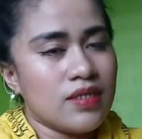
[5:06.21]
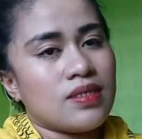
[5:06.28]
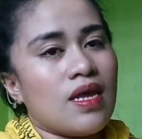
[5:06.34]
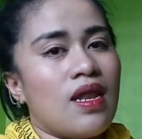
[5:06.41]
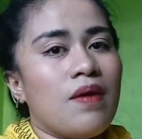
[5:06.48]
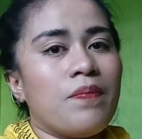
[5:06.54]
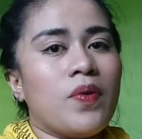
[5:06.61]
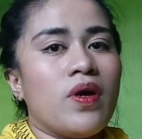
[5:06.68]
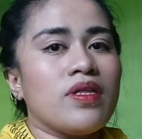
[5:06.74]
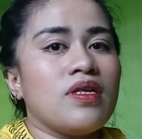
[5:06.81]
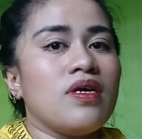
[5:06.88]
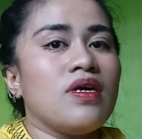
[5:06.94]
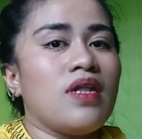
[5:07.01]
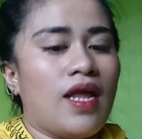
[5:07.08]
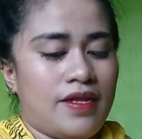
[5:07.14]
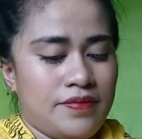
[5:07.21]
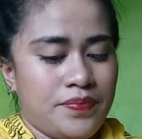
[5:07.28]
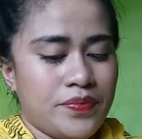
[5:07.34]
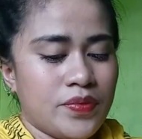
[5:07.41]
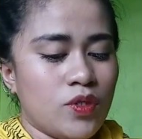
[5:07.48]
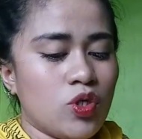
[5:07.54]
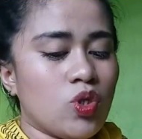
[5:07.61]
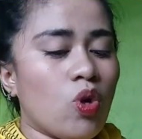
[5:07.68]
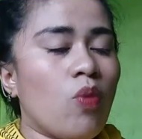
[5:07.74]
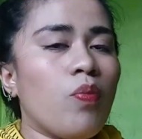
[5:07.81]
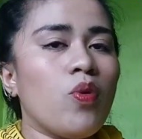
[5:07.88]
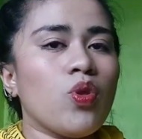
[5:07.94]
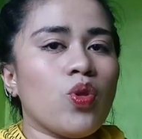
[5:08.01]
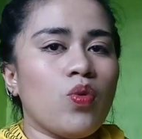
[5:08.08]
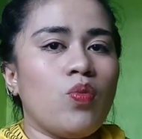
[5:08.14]
Isa lang po ang dahilan. Gusto
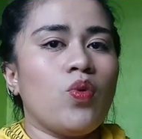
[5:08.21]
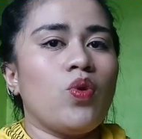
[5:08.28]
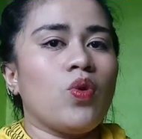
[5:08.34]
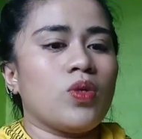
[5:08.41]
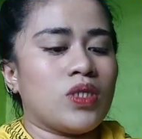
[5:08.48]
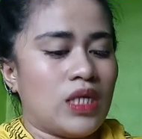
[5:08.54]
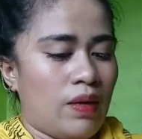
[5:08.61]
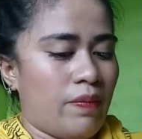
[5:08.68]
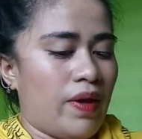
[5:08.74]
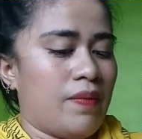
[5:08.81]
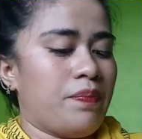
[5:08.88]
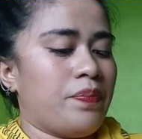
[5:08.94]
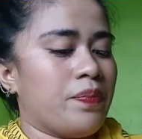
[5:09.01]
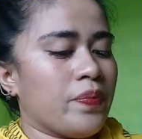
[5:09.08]
ko pong tumulong sa iyo.